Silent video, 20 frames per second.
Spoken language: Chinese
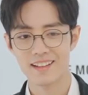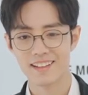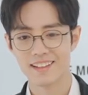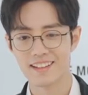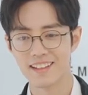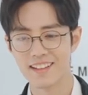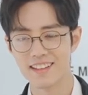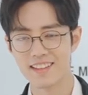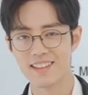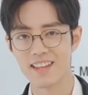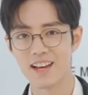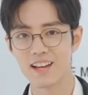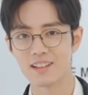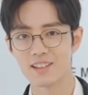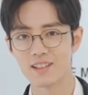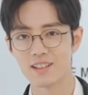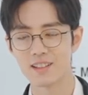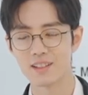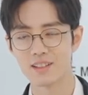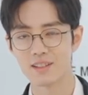更加
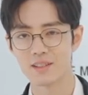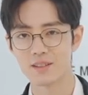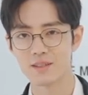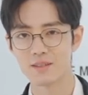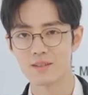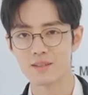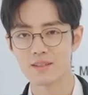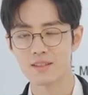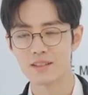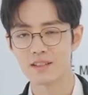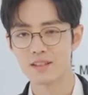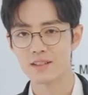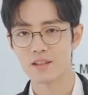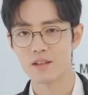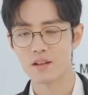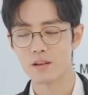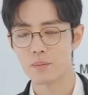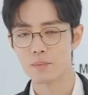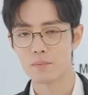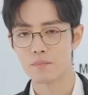的
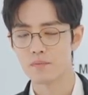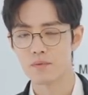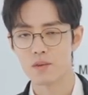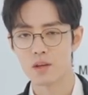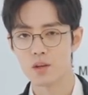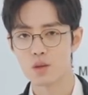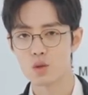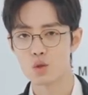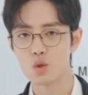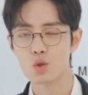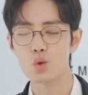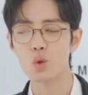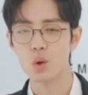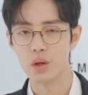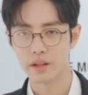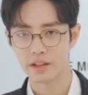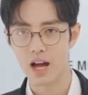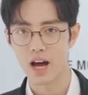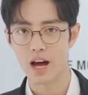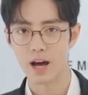
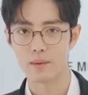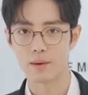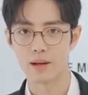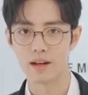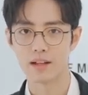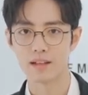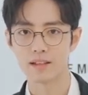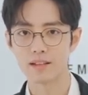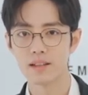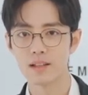硕大吧。